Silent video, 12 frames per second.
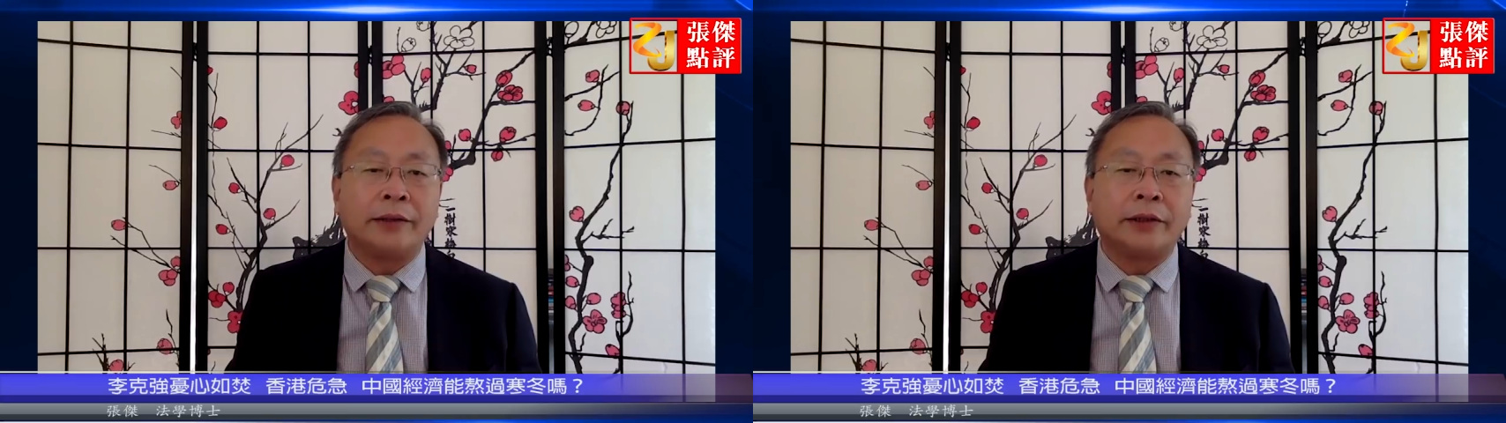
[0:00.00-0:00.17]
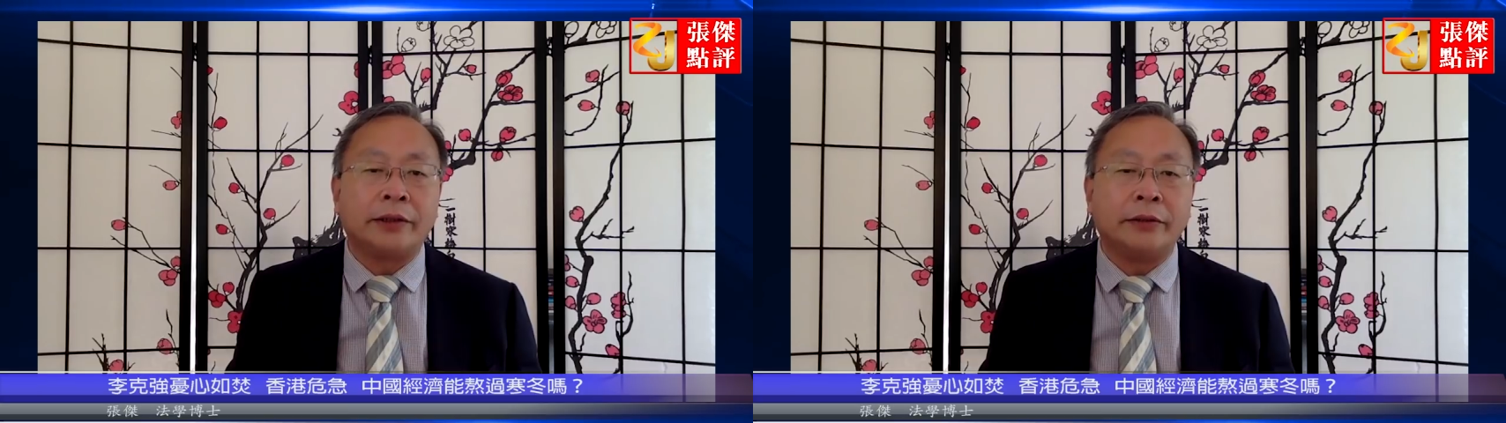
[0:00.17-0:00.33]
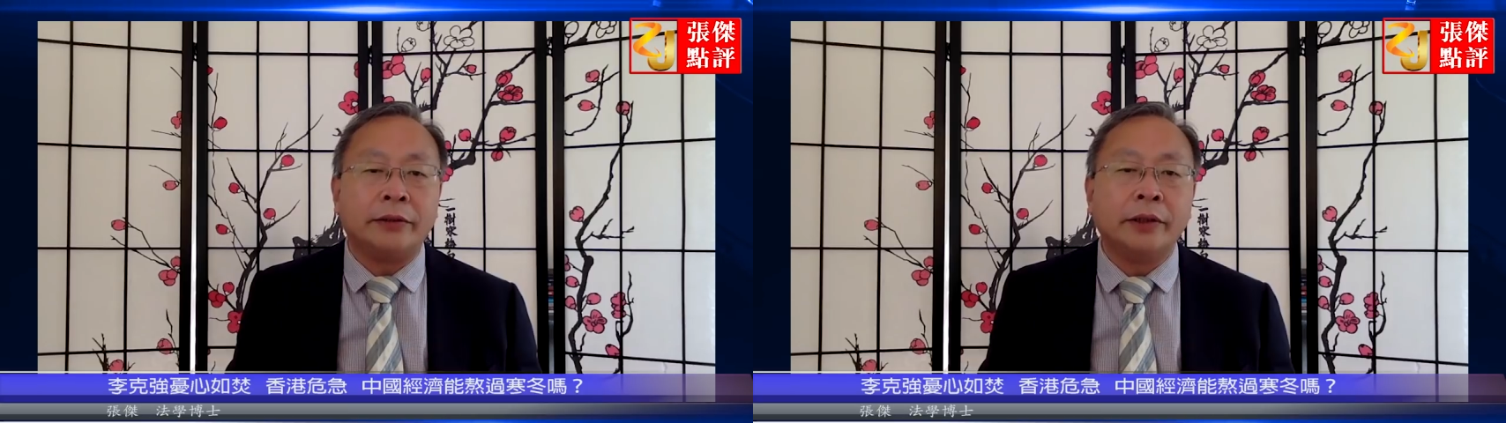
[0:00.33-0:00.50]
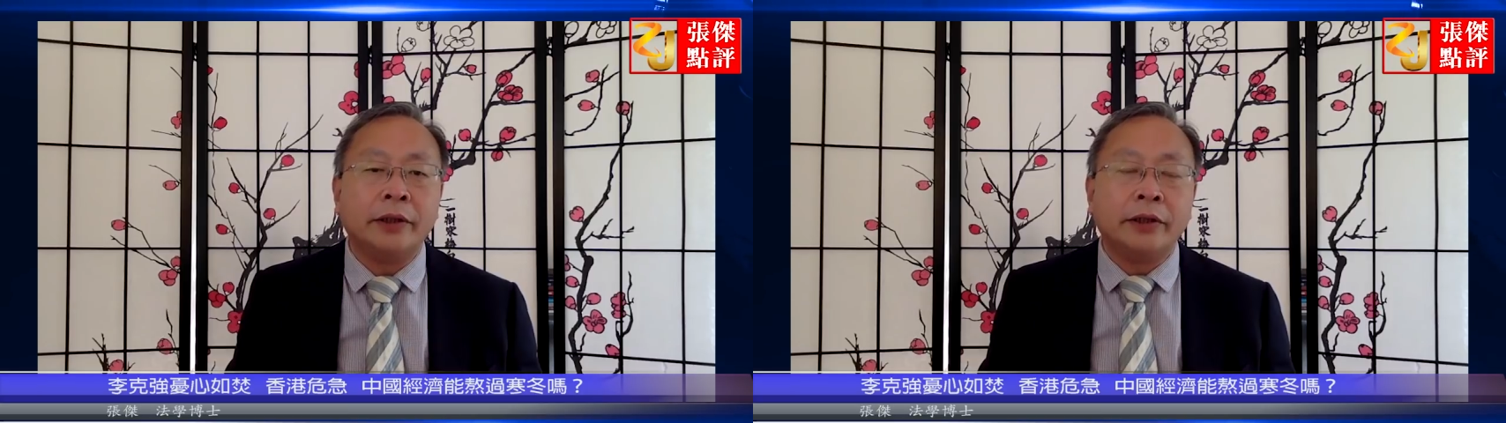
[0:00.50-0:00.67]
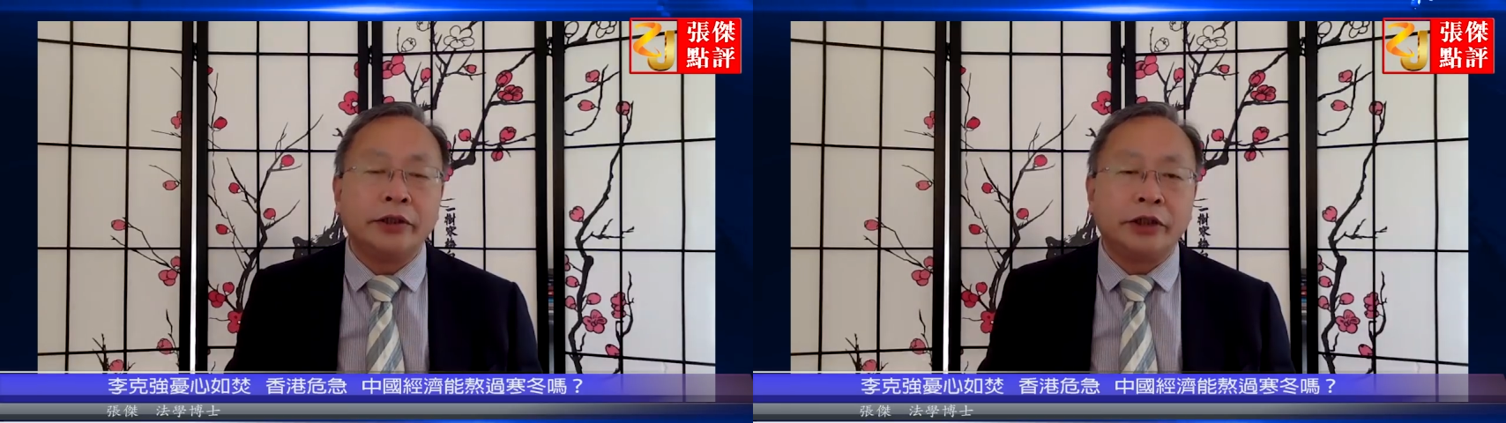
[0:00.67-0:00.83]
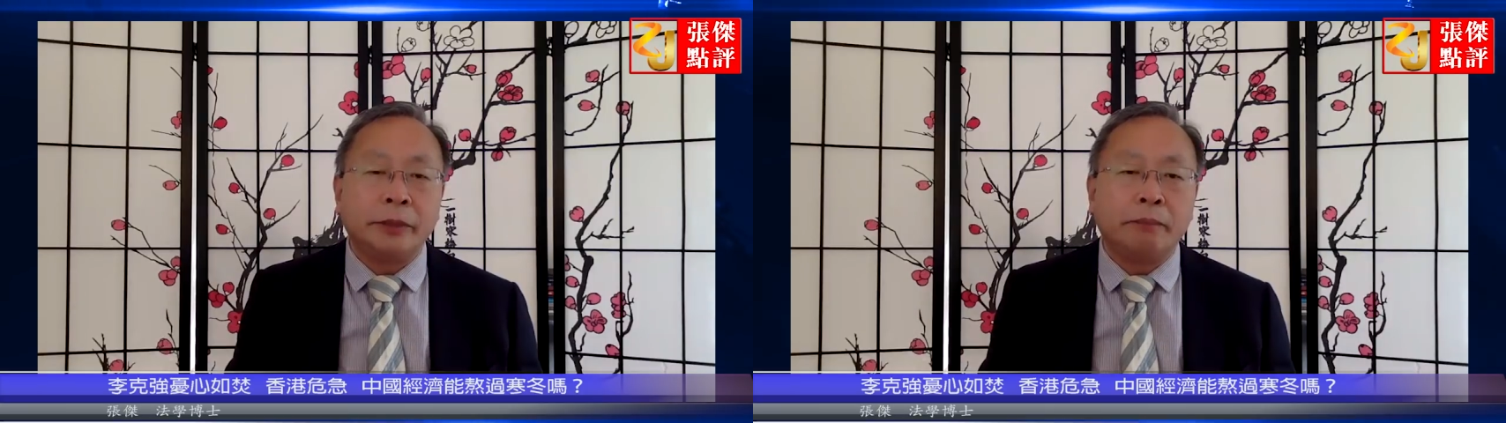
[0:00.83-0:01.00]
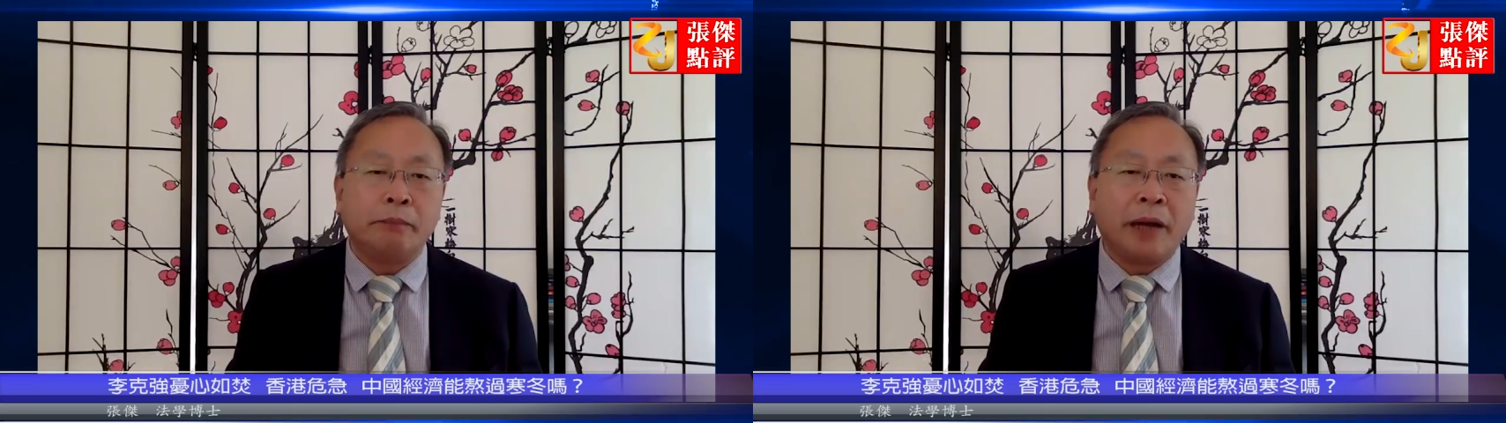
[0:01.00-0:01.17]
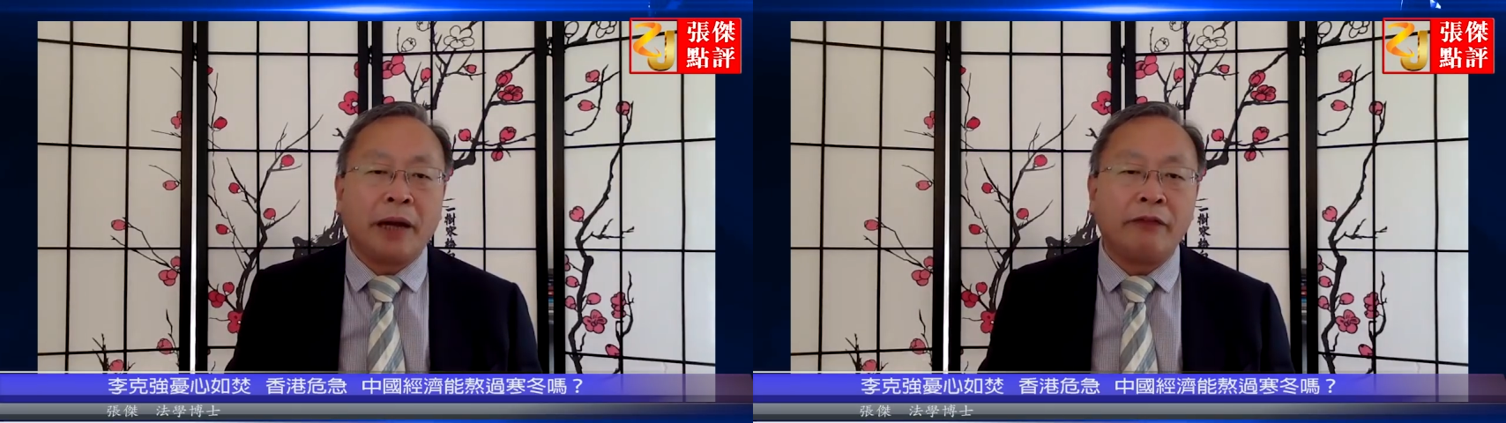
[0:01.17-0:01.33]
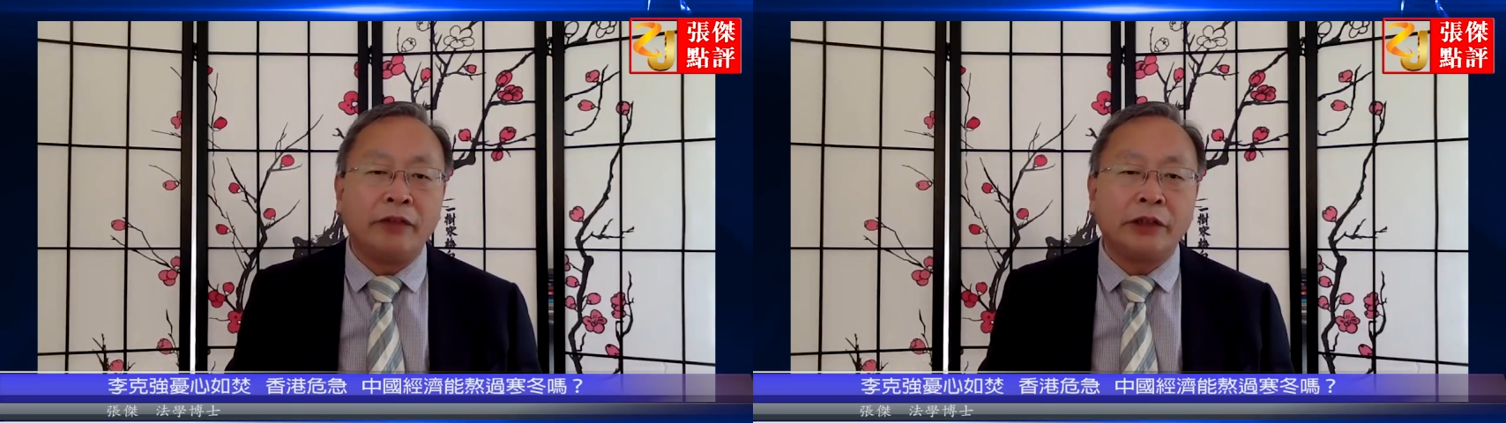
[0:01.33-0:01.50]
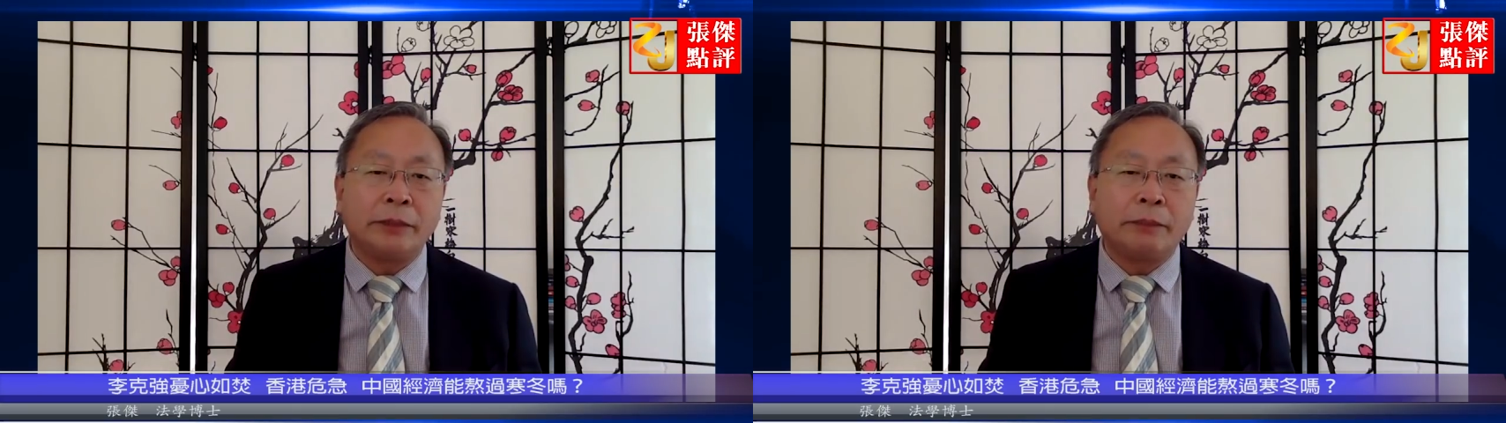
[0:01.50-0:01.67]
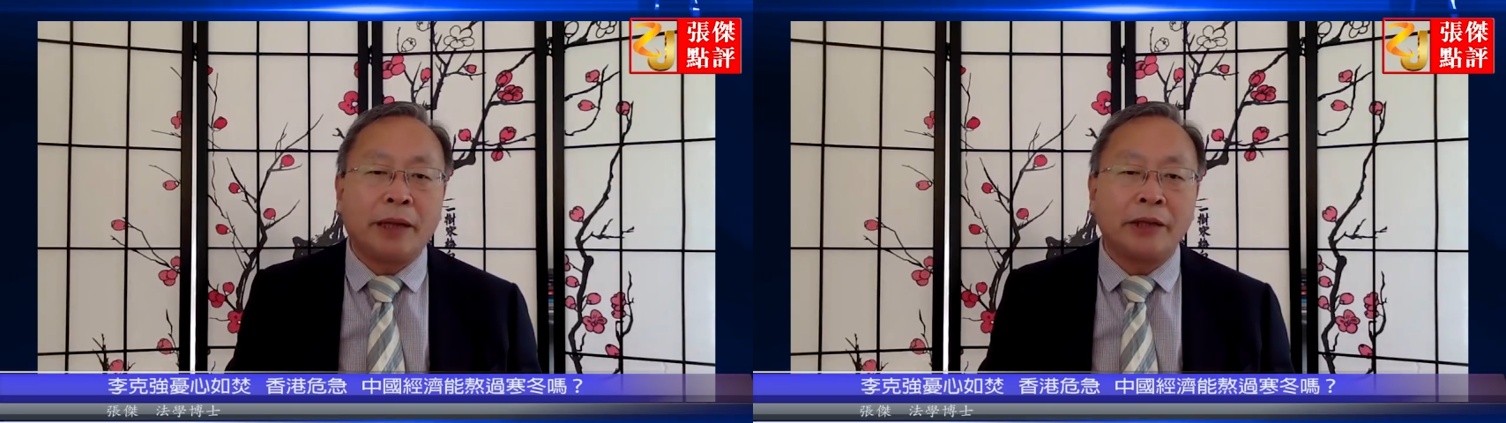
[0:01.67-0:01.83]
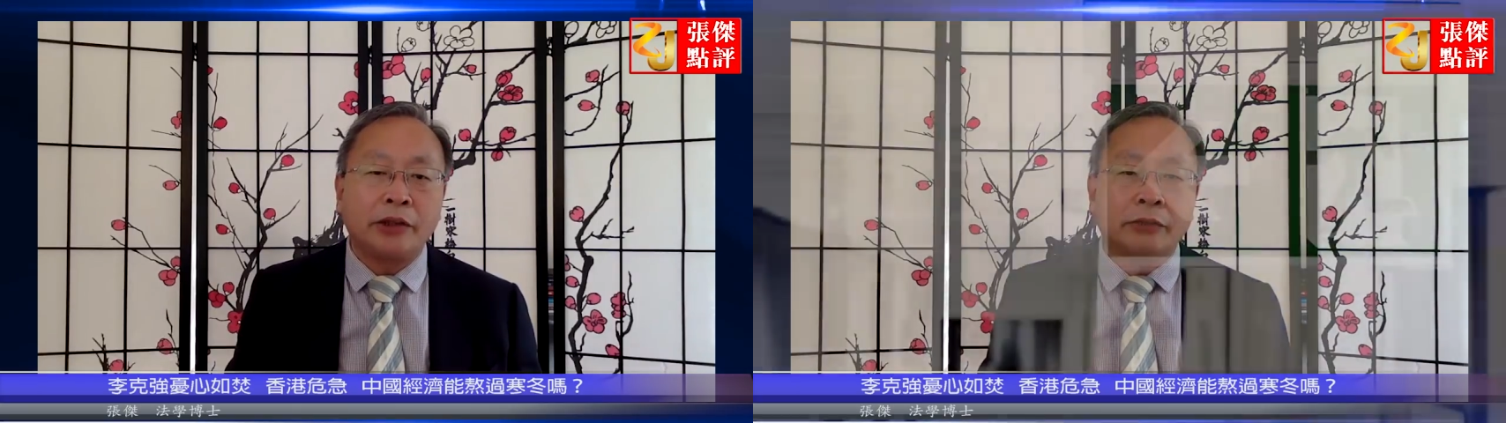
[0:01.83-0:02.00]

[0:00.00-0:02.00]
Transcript: 成，近百分之八十